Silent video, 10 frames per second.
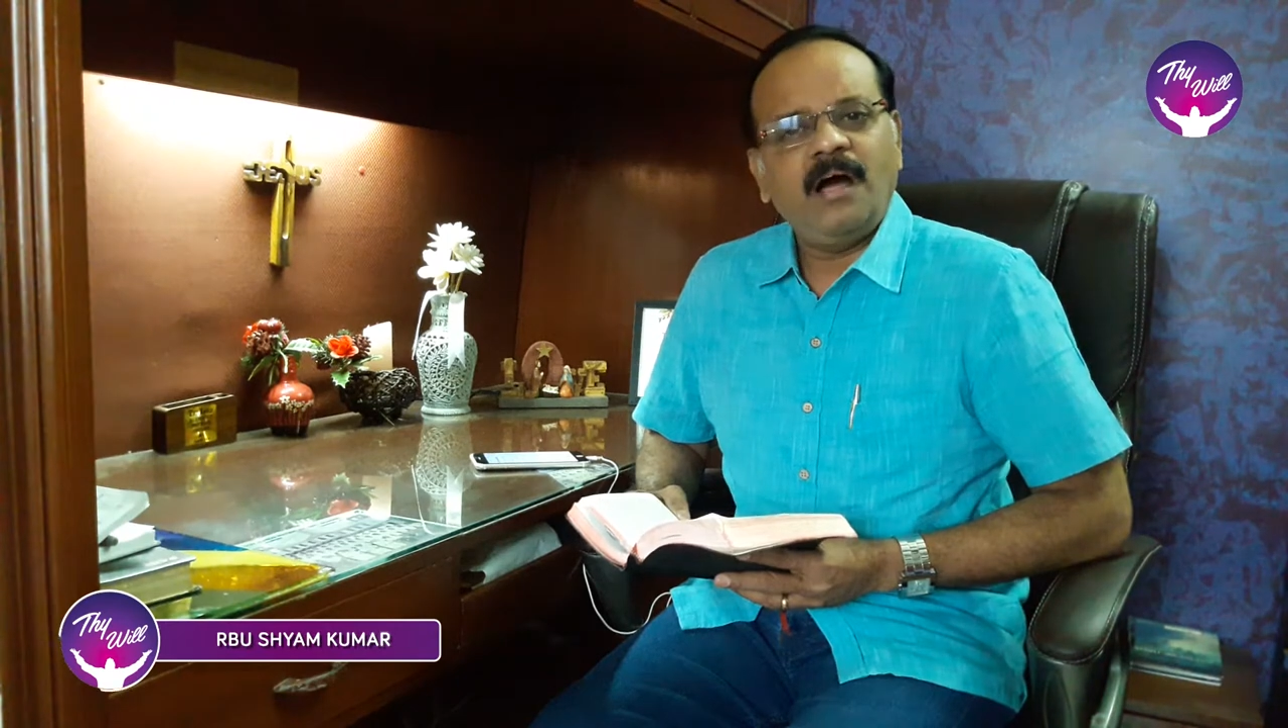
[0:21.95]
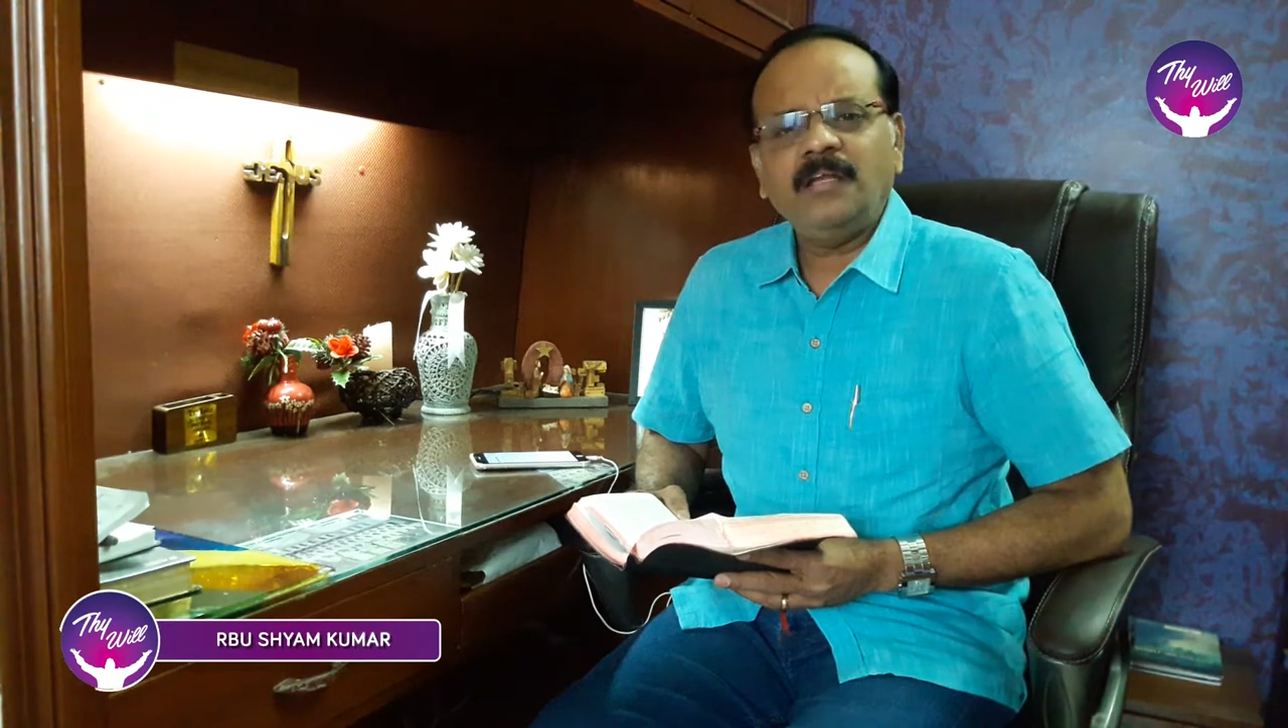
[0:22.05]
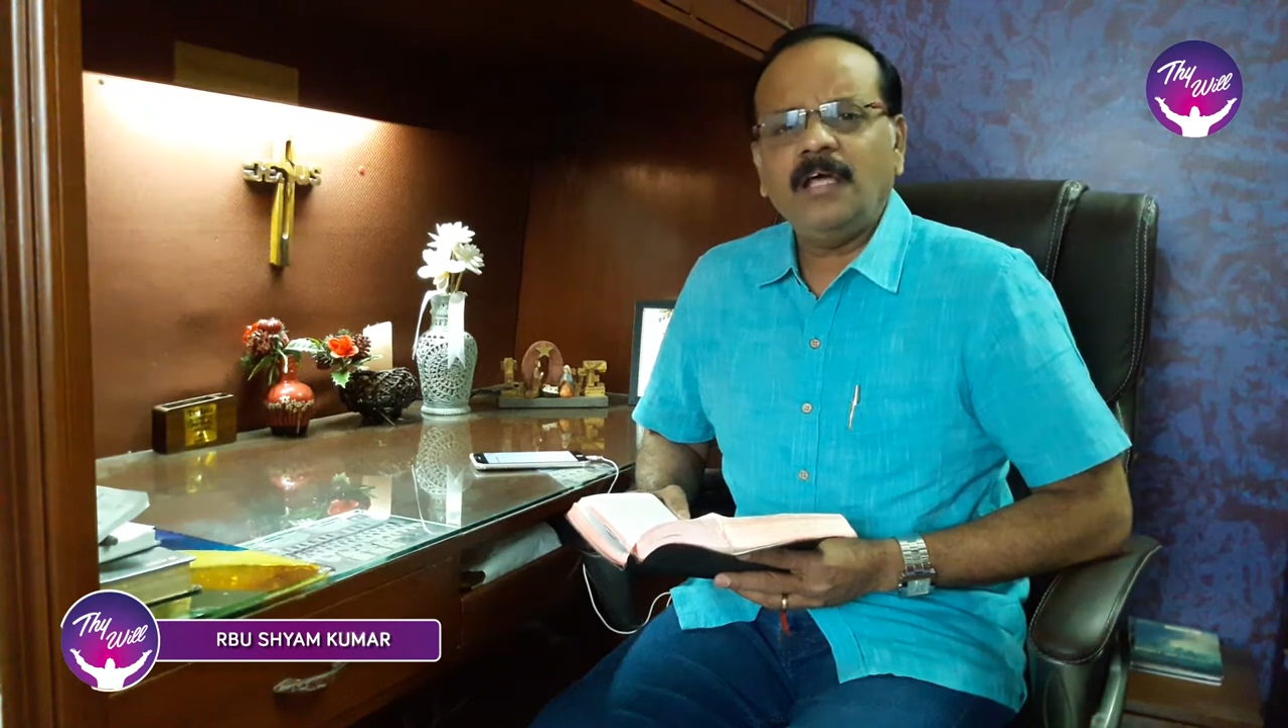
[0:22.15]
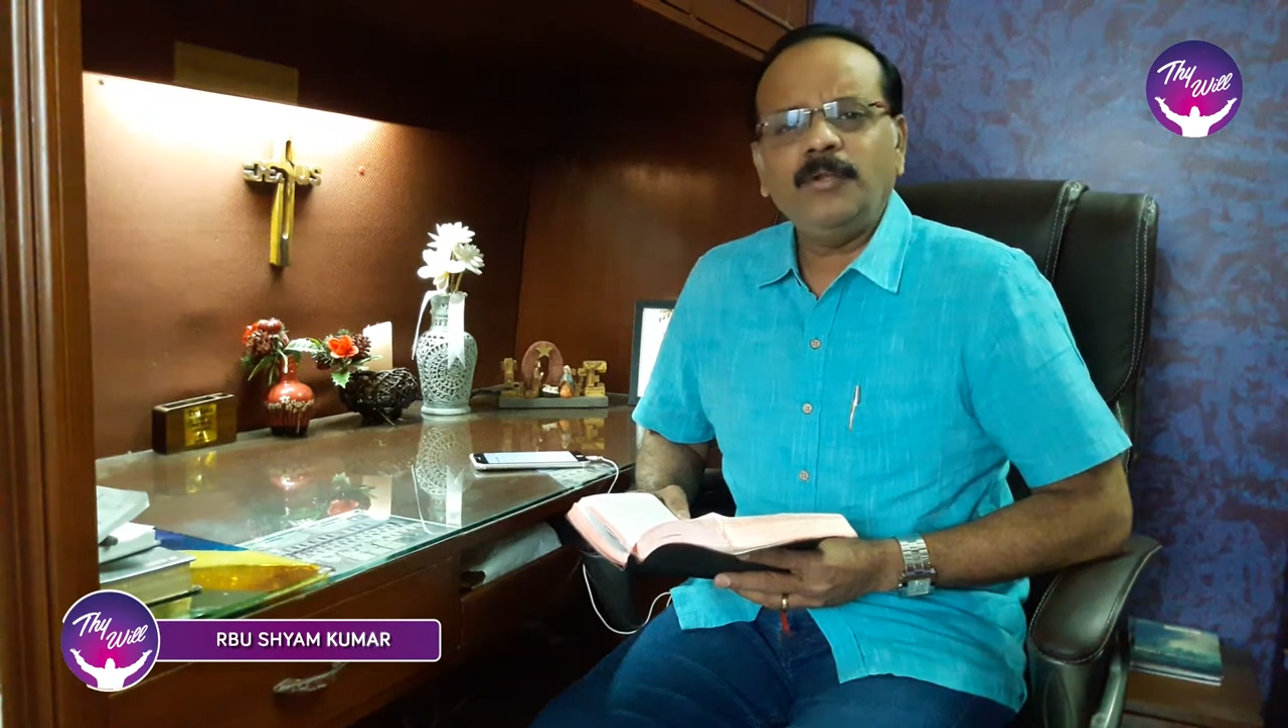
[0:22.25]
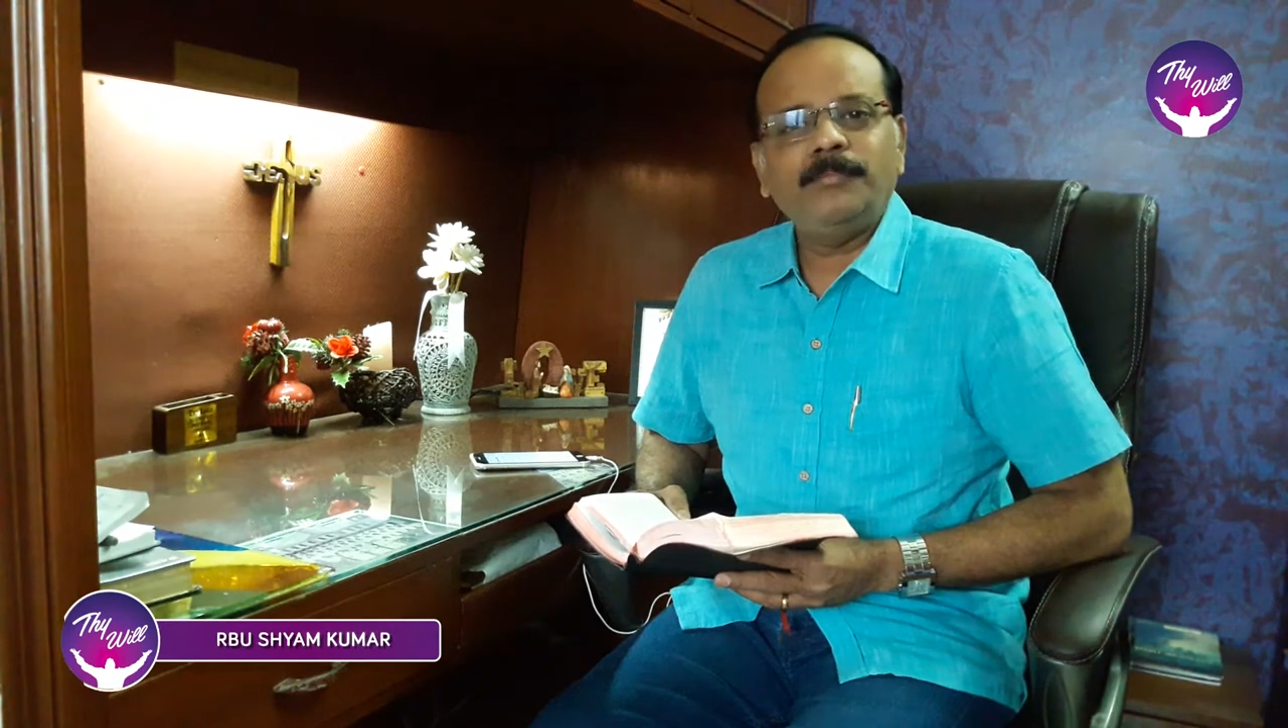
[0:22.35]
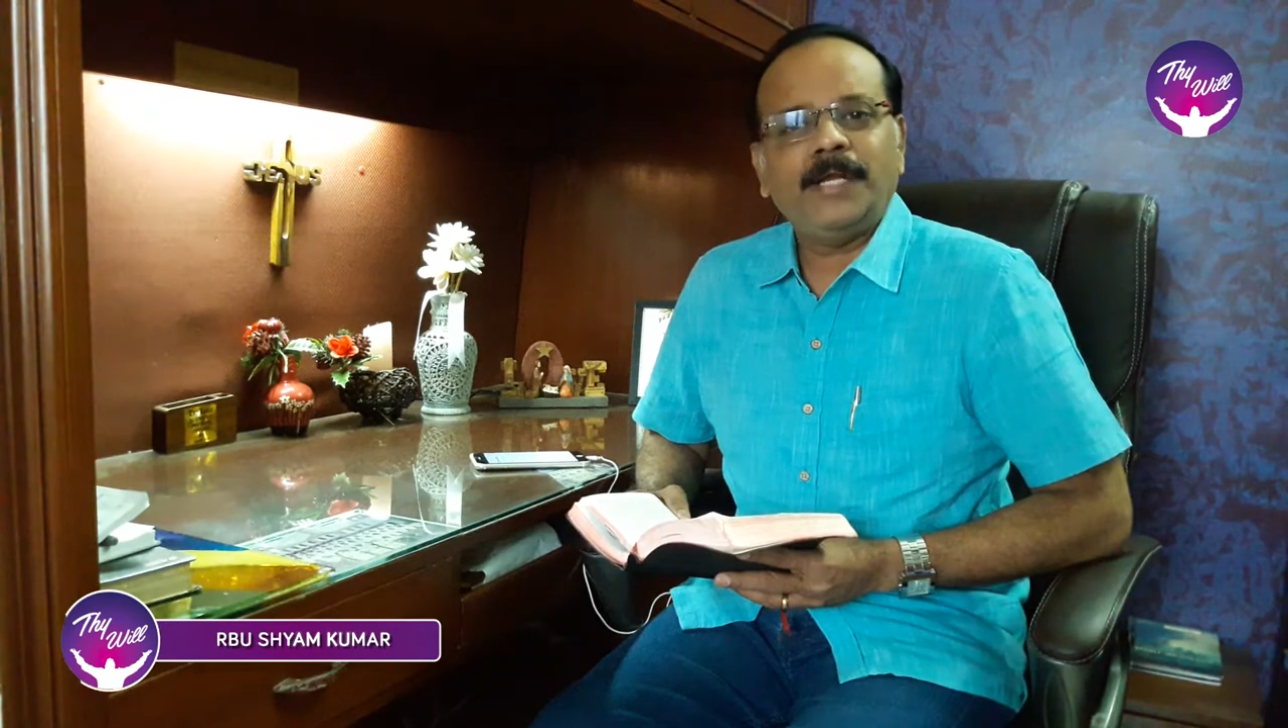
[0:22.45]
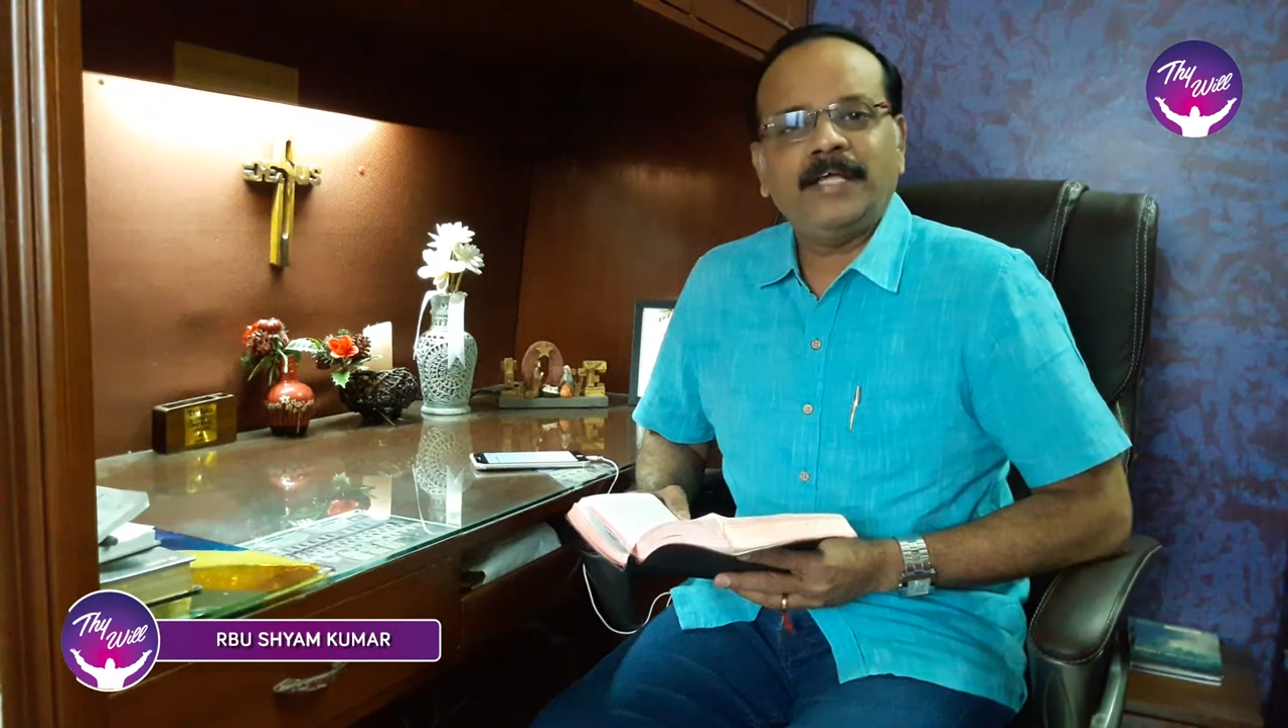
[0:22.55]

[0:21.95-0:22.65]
ஆனாலும்